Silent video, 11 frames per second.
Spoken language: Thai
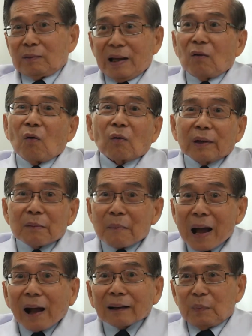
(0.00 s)
ในอกเนี่ย
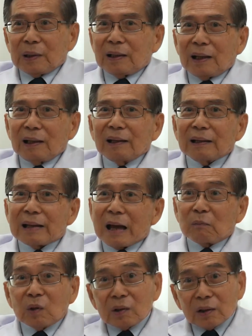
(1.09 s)
มาก เพราะฉะนั้นเห็น
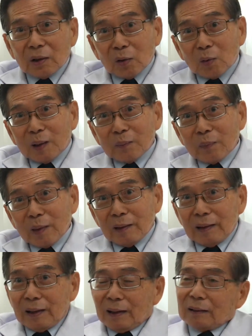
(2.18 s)
น้ำก็จะกลัว
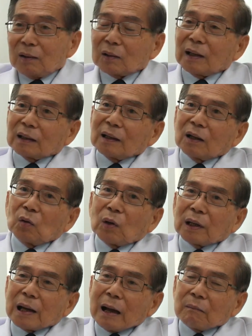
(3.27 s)
นอกจากจะกลัว
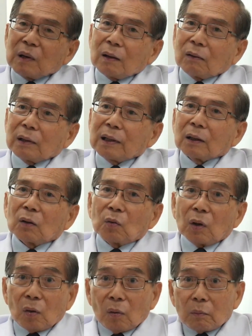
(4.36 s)
น้ำแล้วก็ยังกลั
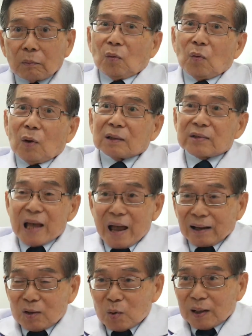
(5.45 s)
วลมกลัวแส
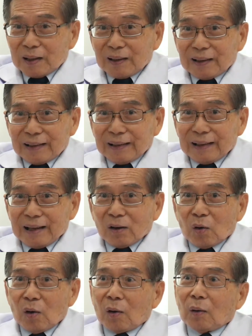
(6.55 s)
งด้วย แล้ว
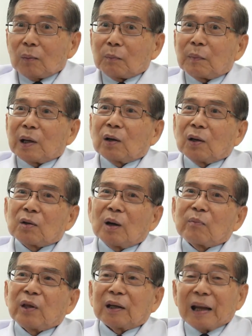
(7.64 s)
ก็ไม่ค่อยชอ
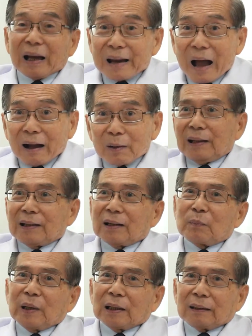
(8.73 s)
บเสียงดัง ๆ อันนี้
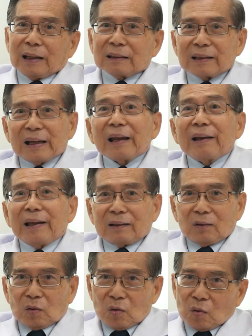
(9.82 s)
ก็เป็นลักษณะเด่น
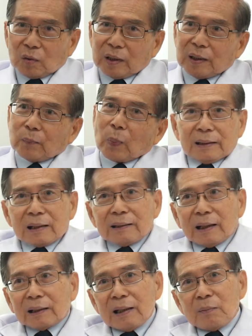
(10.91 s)
ของโรคนี้ถัด
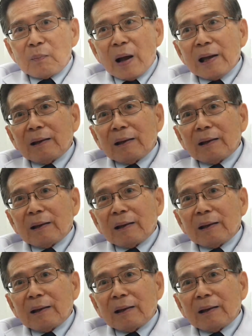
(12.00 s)
จากนี้ไป